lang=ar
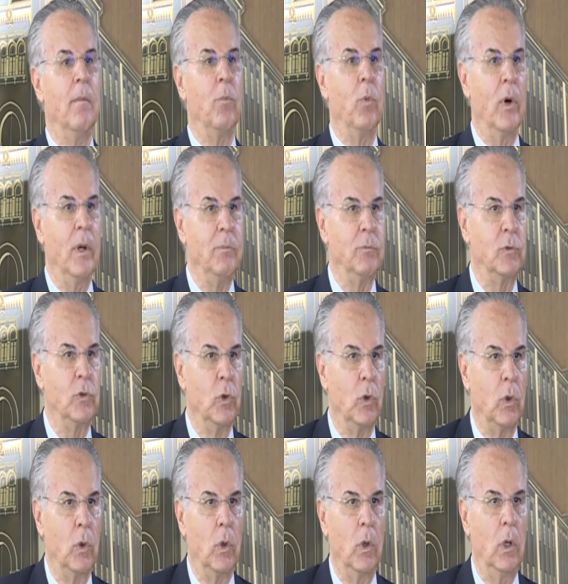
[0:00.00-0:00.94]

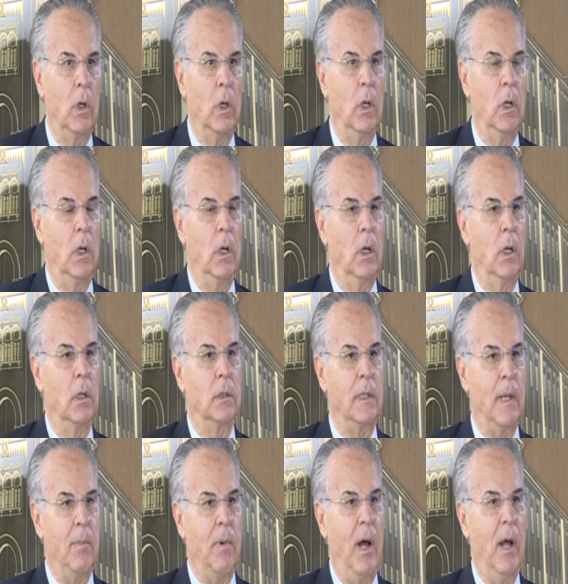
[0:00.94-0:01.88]
مهمته آه،
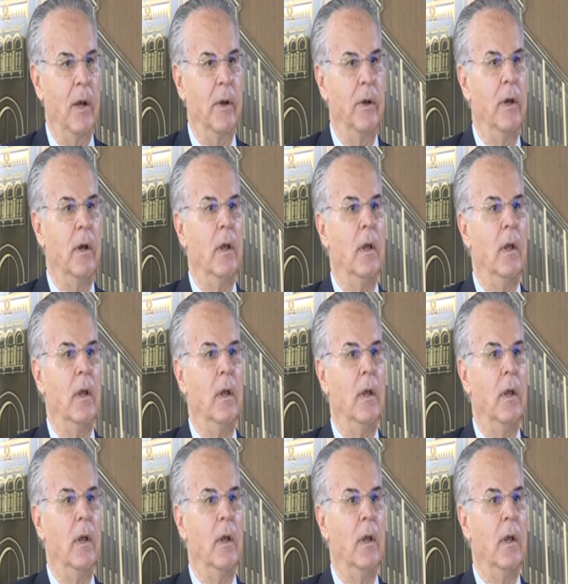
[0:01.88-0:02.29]
طبعا